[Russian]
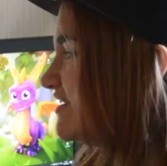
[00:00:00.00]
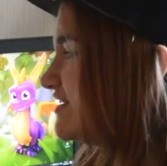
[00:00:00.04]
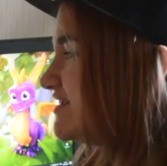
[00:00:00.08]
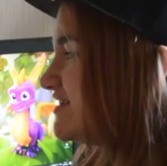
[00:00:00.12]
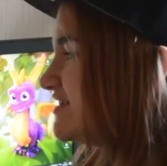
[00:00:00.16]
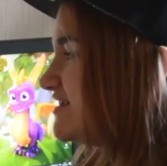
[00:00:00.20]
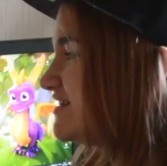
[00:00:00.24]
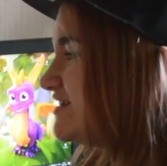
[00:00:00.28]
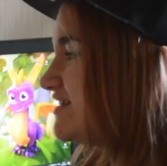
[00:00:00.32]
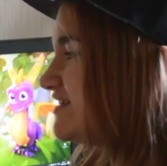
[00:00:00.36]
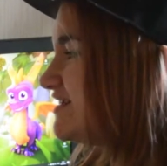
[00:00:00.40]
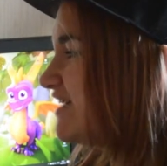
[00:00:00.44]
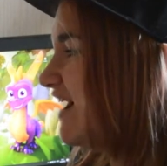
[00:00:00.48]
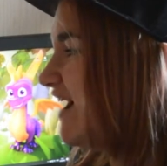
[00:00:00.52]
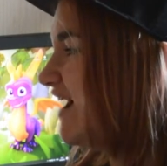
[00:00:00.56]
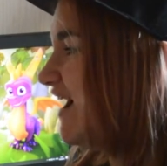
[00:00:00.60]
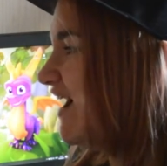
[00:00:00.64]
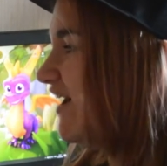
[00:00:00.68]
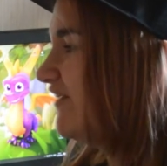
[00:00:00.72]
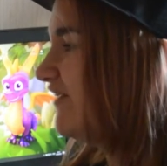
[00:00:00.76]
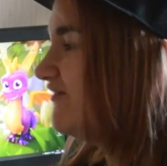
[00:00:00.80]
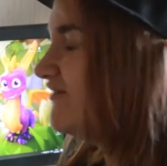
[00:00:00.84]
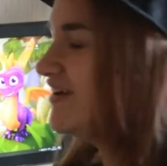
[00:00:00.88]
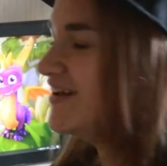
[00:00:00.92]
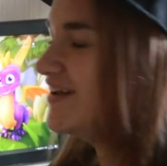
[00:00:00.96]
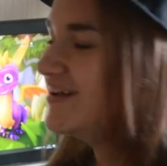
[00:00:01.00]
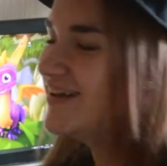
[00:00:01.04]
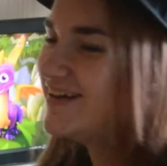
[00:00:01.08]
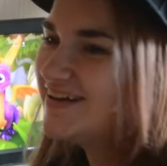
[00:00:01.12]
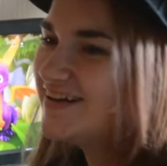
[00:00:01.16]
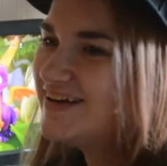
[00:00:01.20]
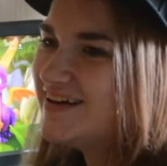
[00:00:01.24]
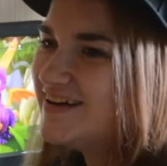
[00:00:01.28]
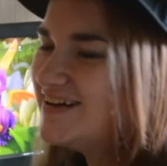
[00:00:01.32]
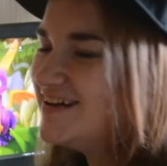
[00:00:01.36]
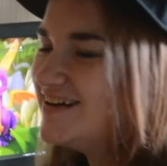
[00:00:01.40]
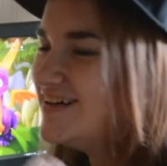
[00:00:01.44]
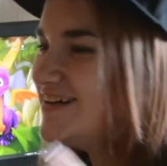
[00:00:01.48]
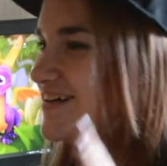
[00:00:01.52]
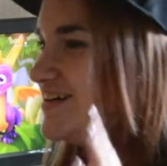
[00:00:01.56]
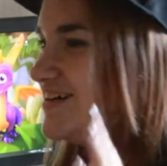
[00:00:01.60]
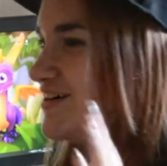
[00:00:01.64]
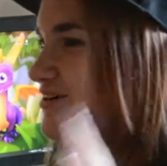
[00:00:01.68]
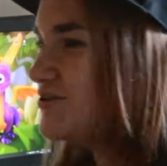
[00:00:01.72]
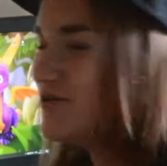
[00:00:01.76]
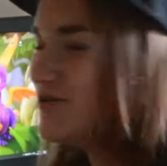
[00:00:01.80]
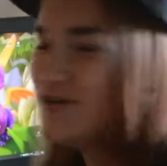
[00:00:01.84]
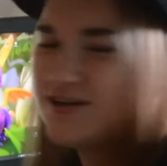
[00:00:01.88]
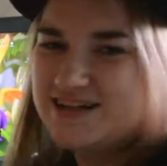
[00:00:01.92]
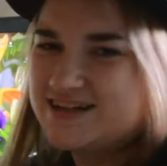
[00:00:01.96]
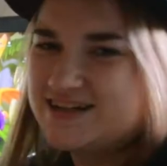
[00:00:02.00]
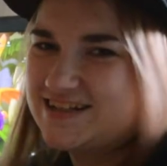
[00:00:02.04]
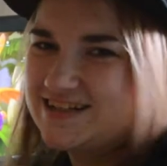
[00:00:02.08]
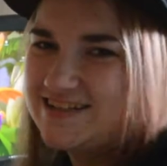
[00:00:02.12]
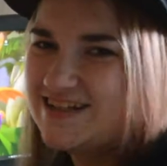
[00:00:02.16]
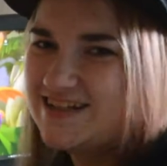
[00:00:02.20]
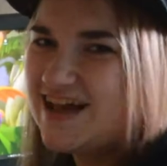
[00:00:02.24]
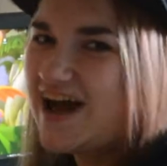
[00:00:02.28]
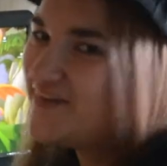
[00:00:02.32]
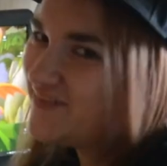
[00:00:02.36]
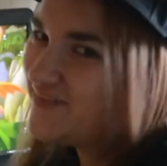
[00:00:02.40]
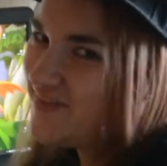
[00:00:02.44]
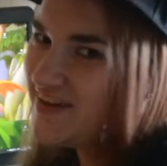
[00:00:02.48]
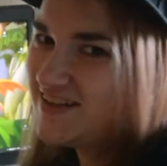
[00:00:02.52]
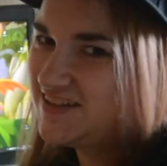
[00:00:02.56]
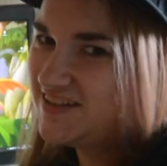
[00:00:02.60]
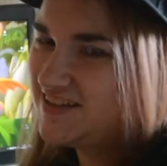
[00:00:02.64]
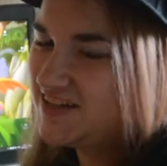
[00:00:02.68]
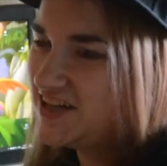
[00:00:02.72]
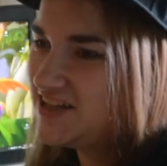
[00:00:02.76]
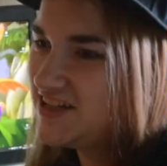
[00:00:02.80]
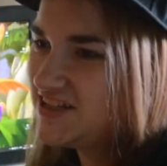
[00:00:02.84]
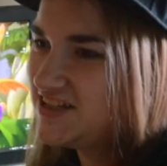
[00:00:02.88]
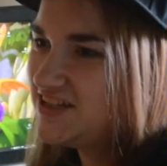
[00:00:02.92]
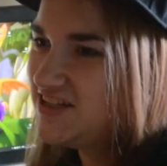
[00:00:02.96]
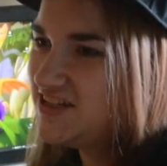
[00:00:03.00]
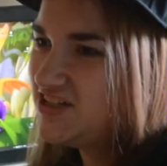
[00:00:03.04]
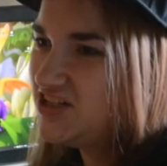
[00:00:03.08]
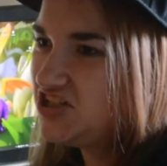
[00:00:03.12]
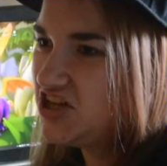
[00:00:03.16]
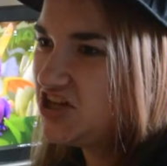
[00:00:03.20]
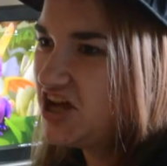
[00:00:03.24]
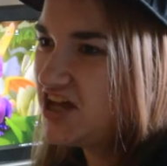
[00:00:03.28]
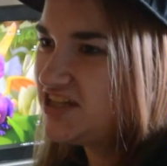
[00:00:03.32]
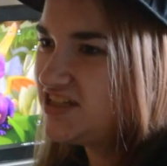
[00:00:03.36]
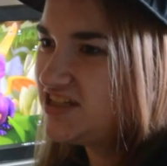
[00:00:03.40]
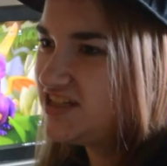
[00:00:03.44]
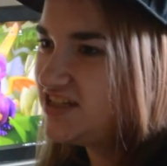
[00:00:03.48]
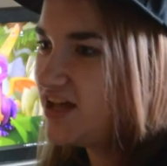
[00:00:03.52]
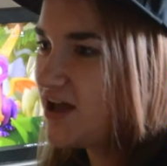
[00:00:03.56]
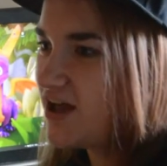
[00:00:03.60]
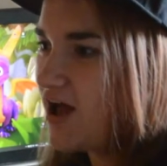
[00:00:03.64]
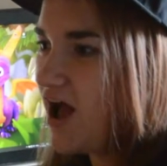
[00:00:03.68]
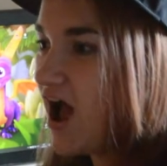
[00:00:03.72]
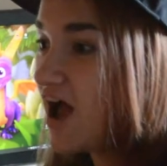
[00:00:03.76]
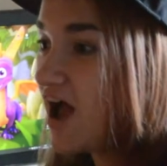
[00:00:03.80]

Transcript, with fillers: к самой, ух, самой интересной части.